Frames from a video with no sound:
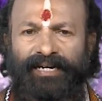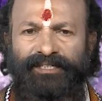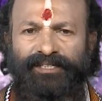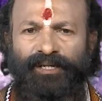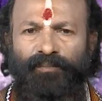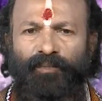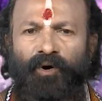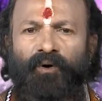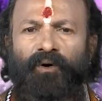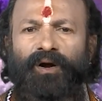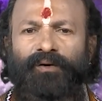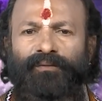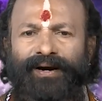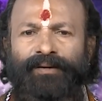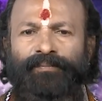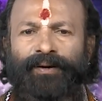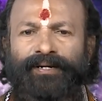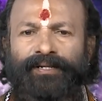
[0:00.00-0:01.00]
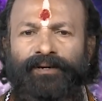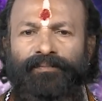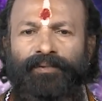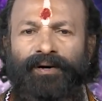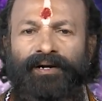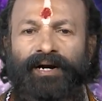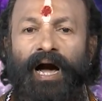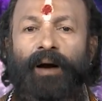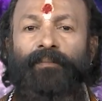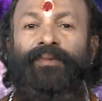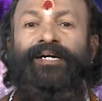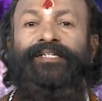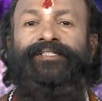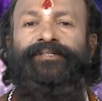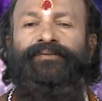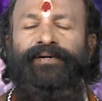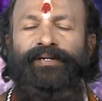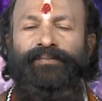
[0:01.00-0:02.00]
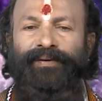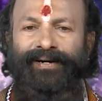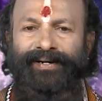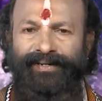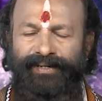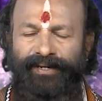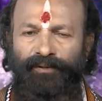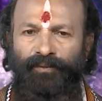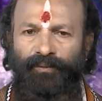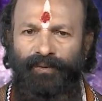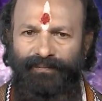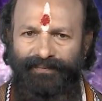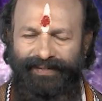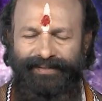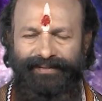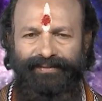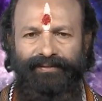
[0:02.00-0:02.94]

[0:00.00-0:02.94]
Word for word: அதிர்ஷ்டமான வழிபாடு தெய்வம் காமாட்சி வழிபாடு இன்றைக்கு உங்களுக்கு வெற்றி